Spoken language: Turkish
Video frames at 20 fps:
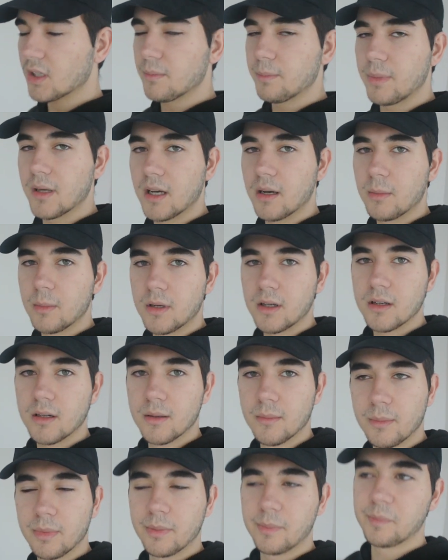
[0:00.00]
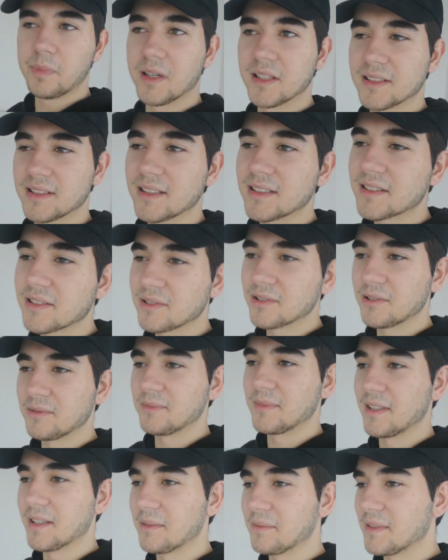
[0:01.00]
Ben ama pazar
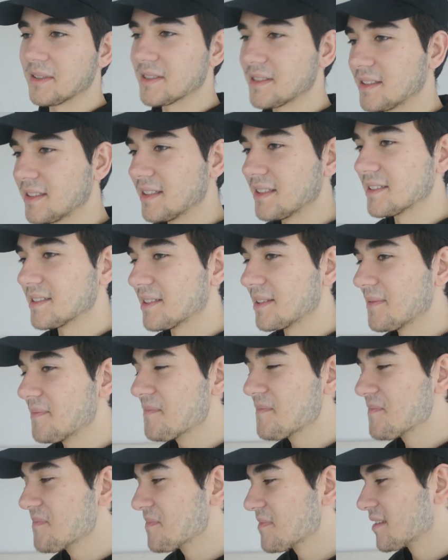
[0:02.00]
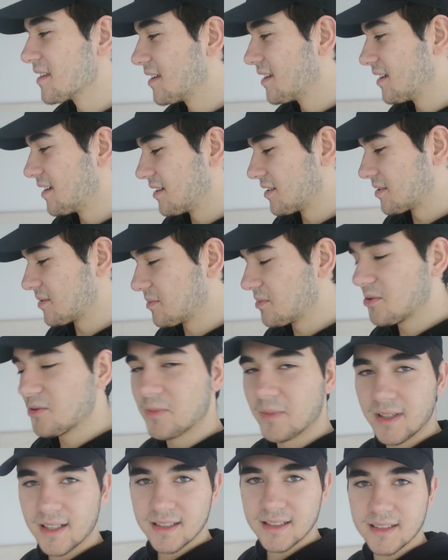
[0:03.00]
sanıyorum ilk mesela neyse. Şimdi
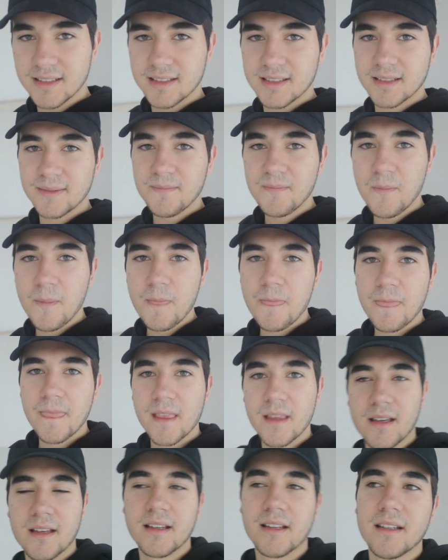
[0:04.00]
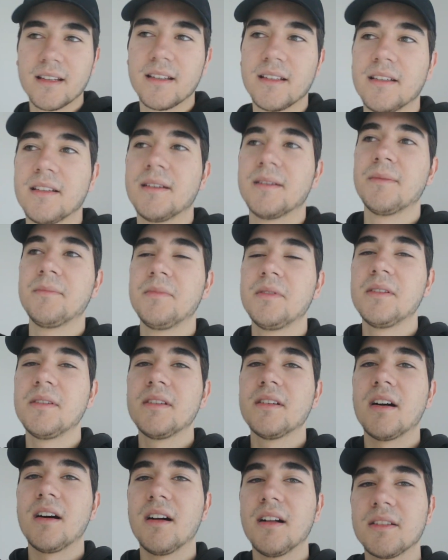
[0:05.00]
cumartesi ee,
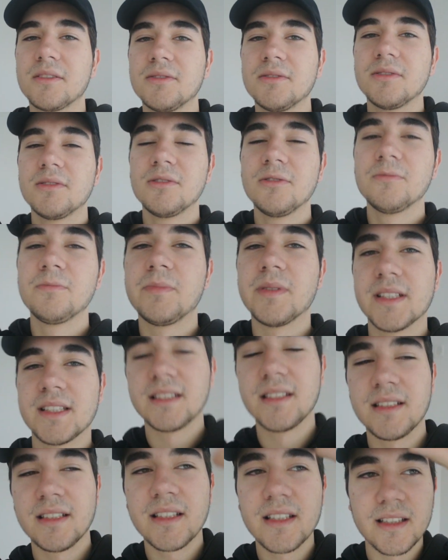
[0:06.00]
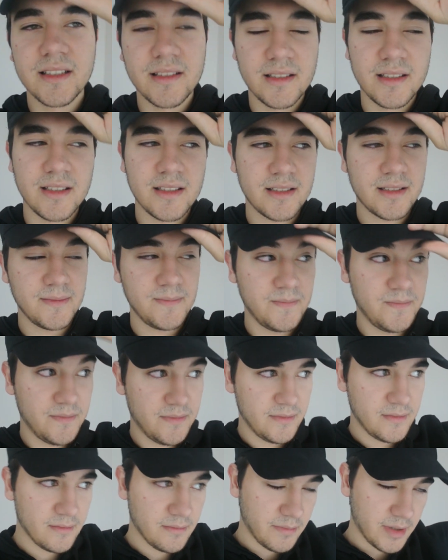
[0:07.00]
bir Altınoluk pazarına gideceğiz.
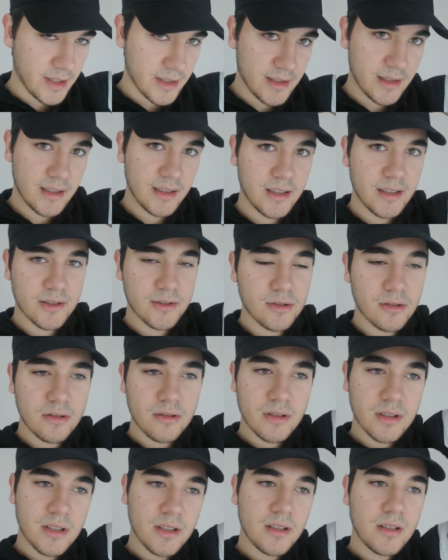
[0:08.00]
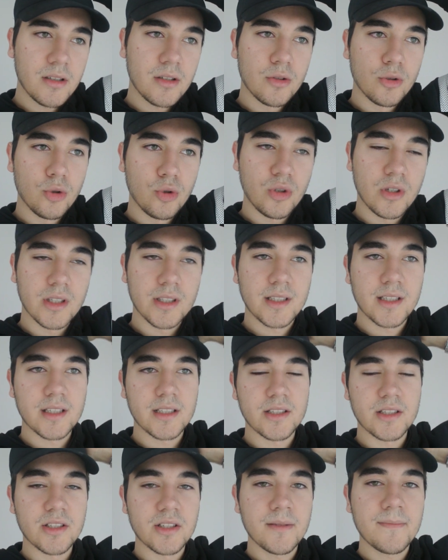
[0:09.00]
Pazardan sonra da dükkana
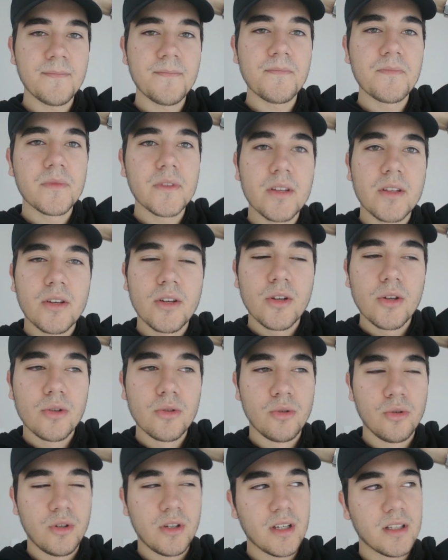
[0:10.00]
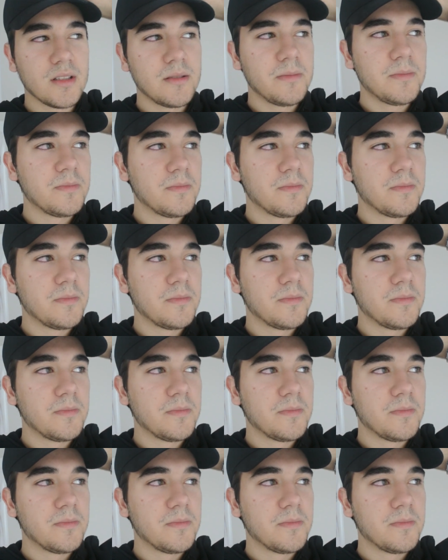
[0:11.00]
geçeceğim. Dükkana